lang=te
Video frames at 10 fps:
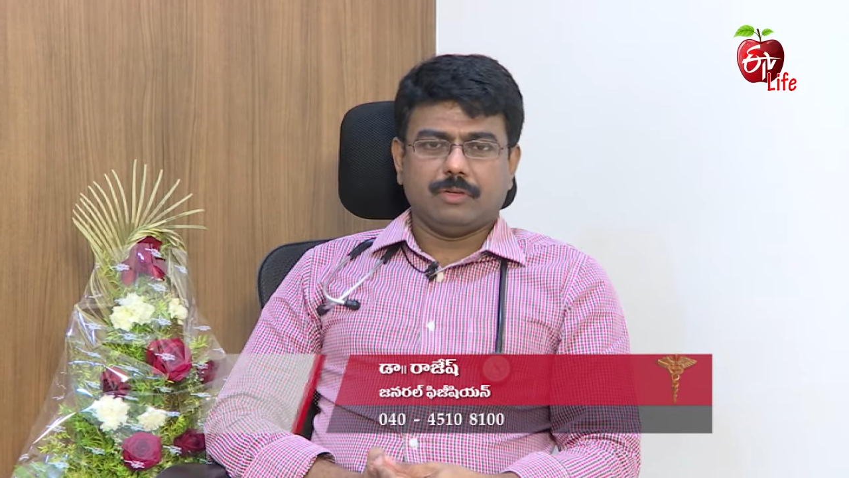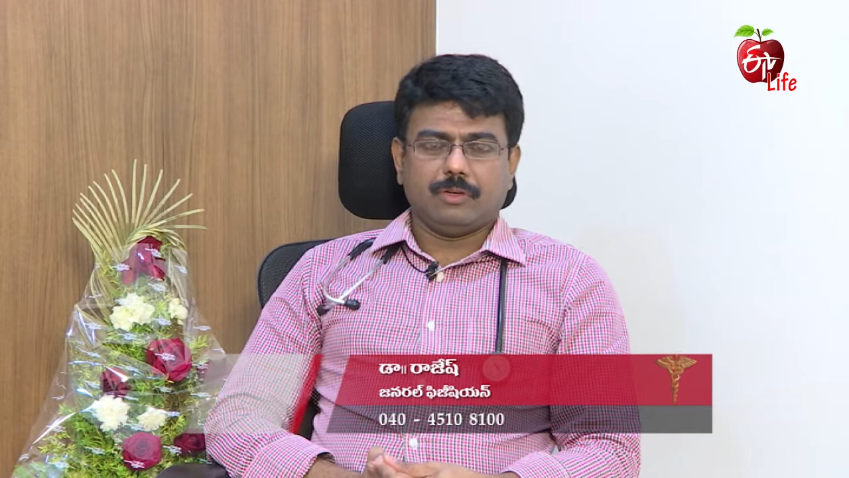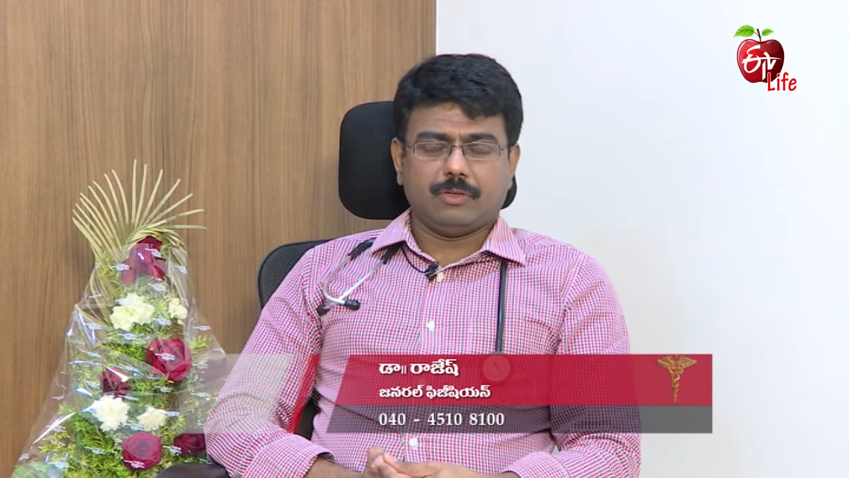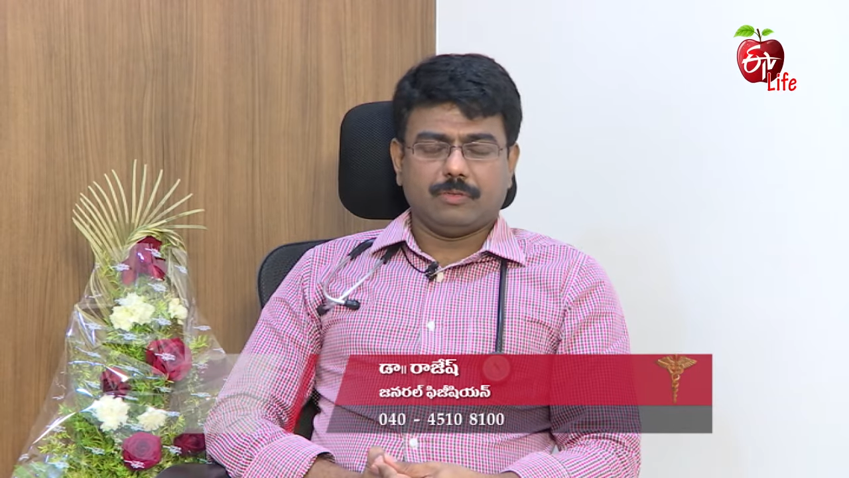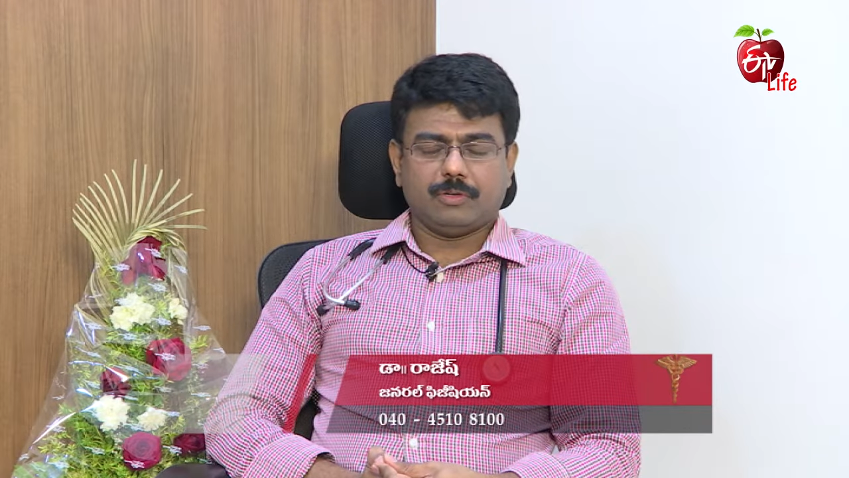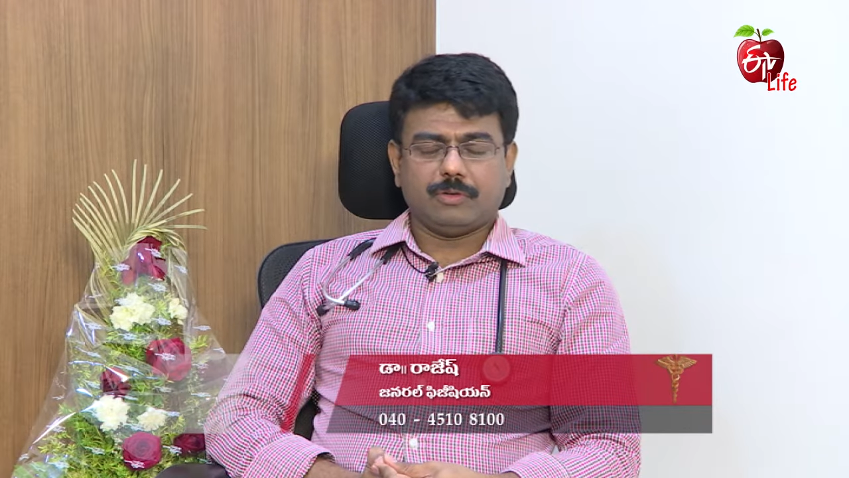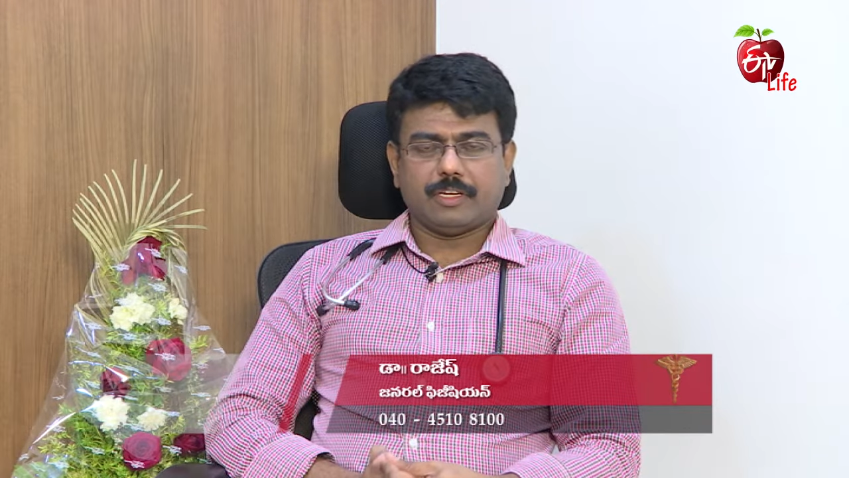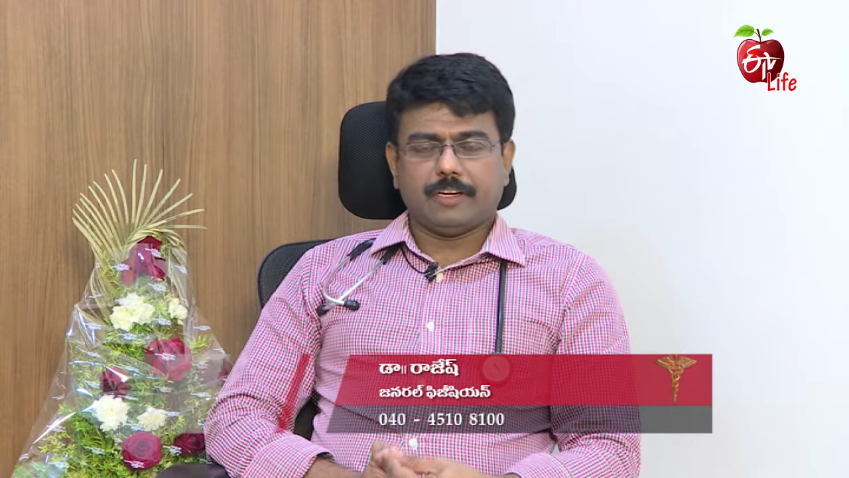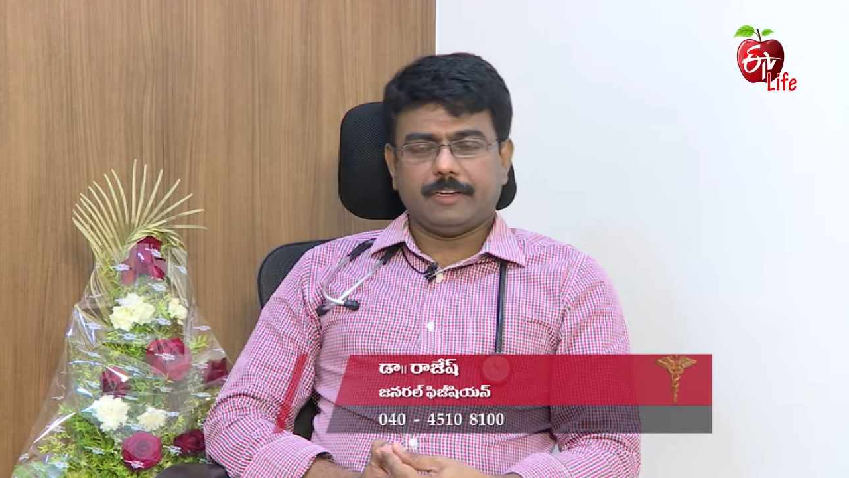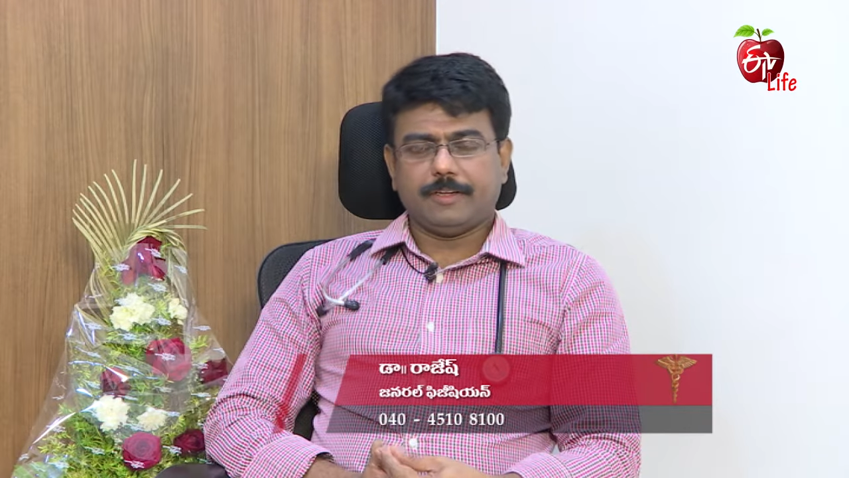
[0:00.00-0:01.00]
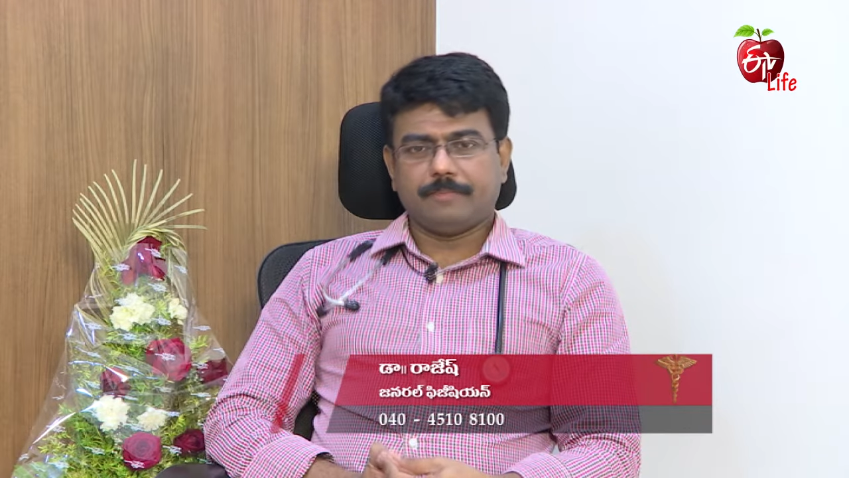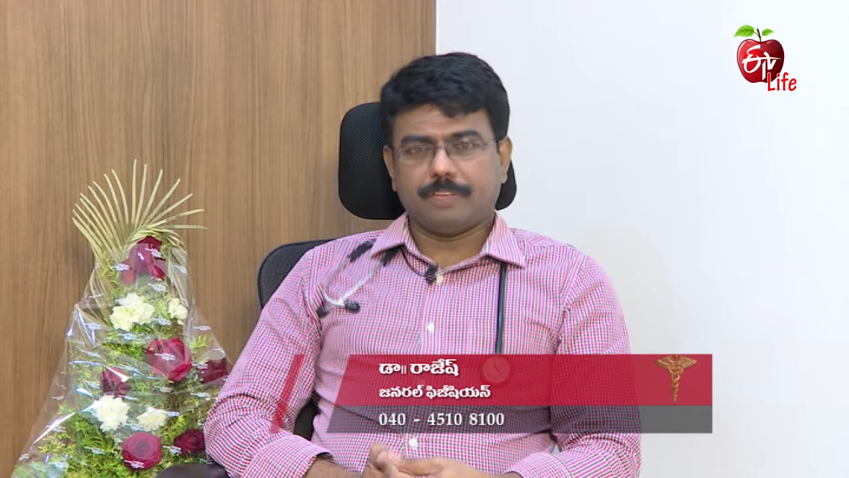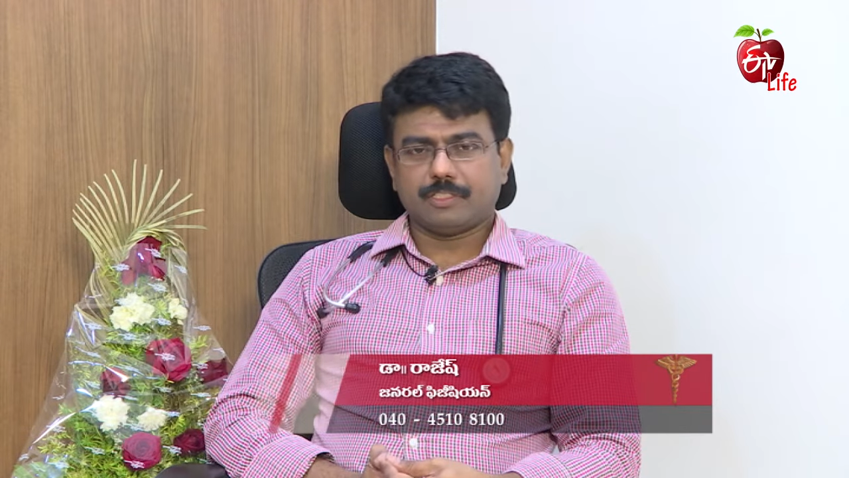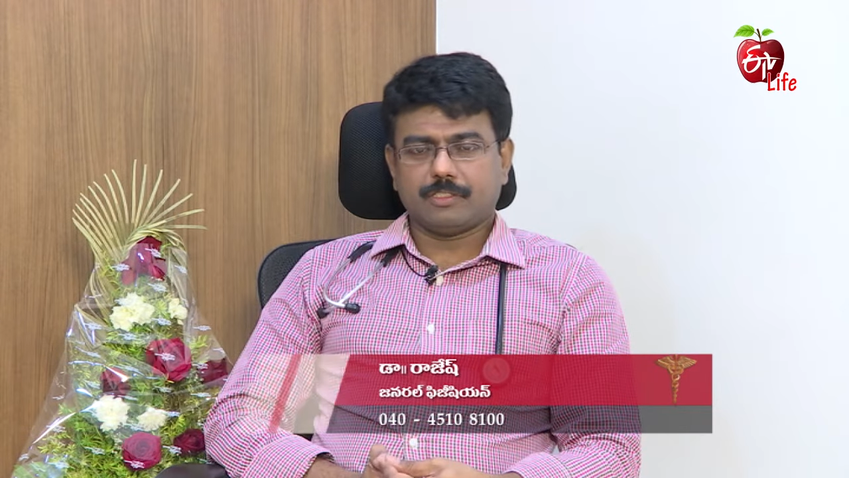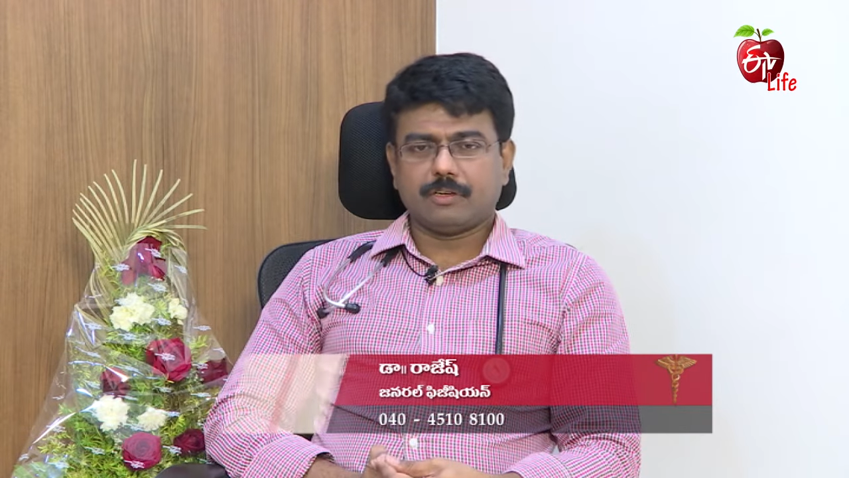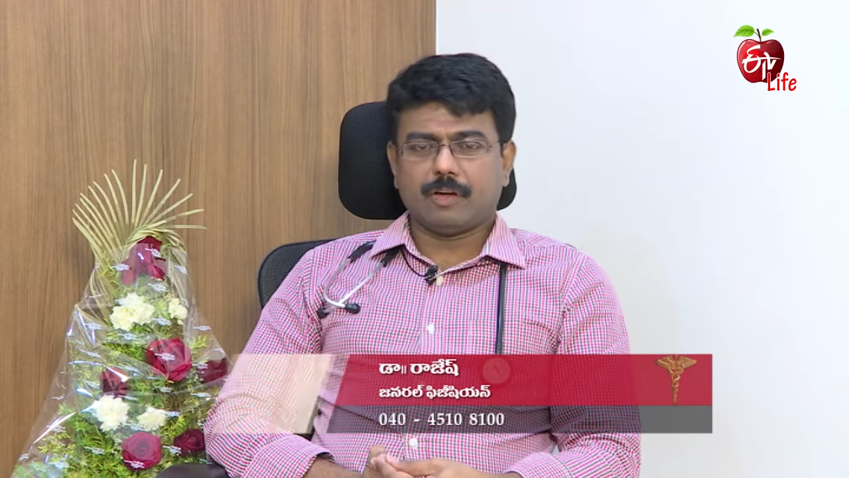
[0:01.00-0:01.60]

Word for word: రెండు మూడు ఉంటాయండి ఫస్ట్